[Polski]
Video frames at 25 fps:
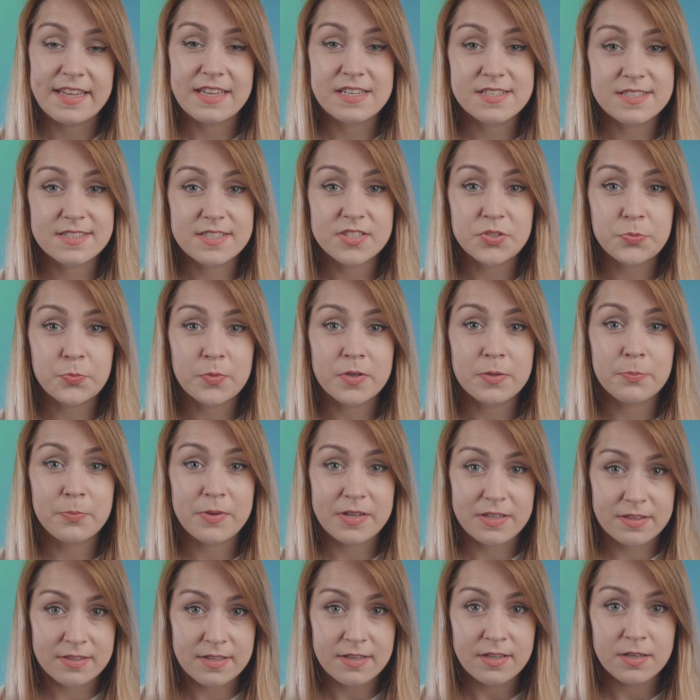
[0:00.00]
Jesteśmy
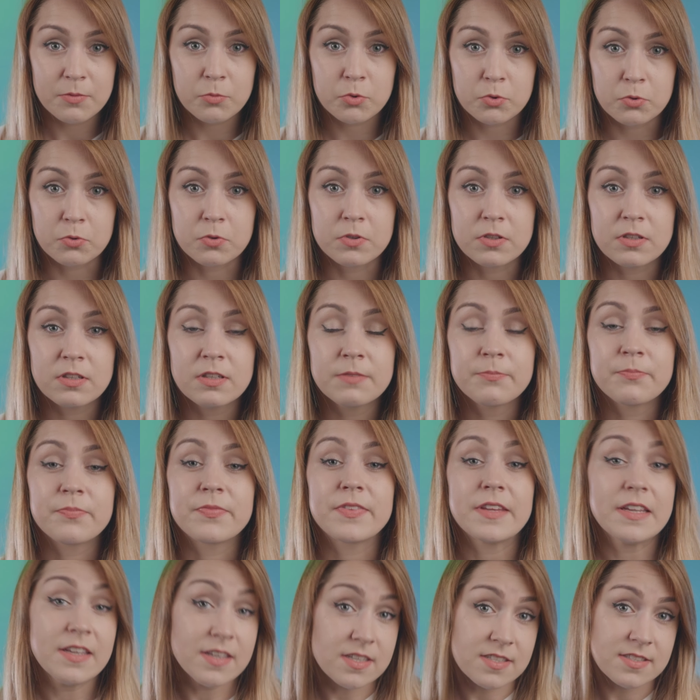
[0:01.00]
partnerem Google,
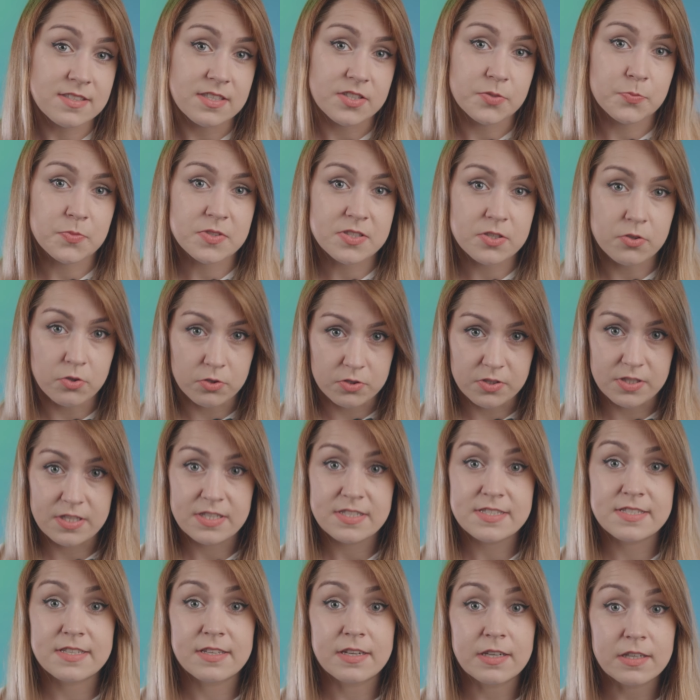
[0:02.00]
jesteśmy
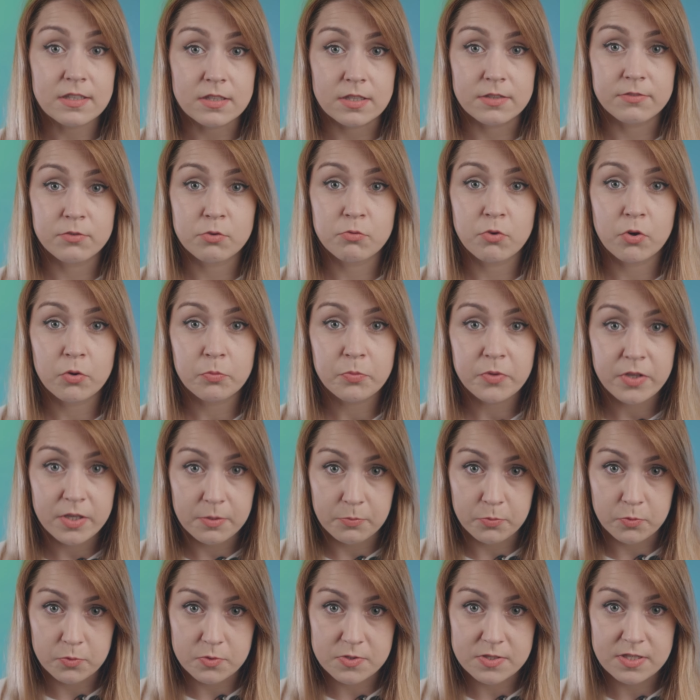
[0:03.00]
zgodni z dyrektywą
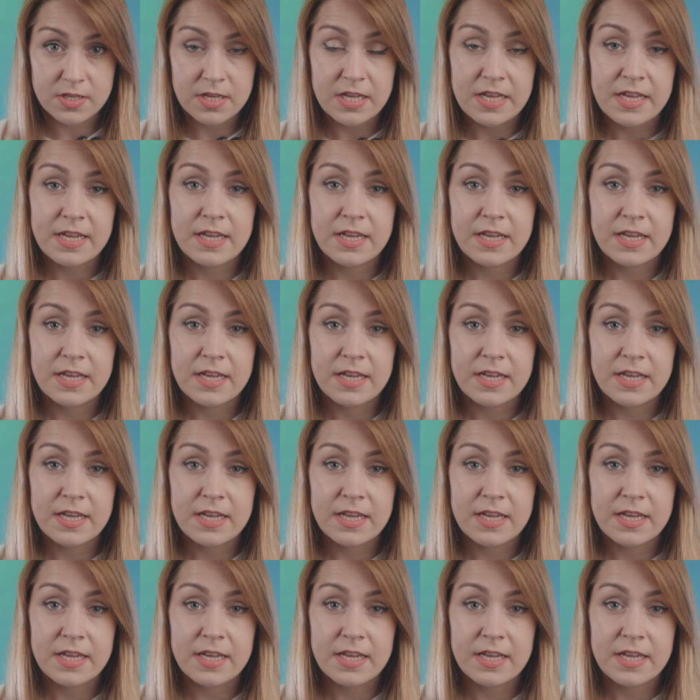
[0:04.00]
Omnibus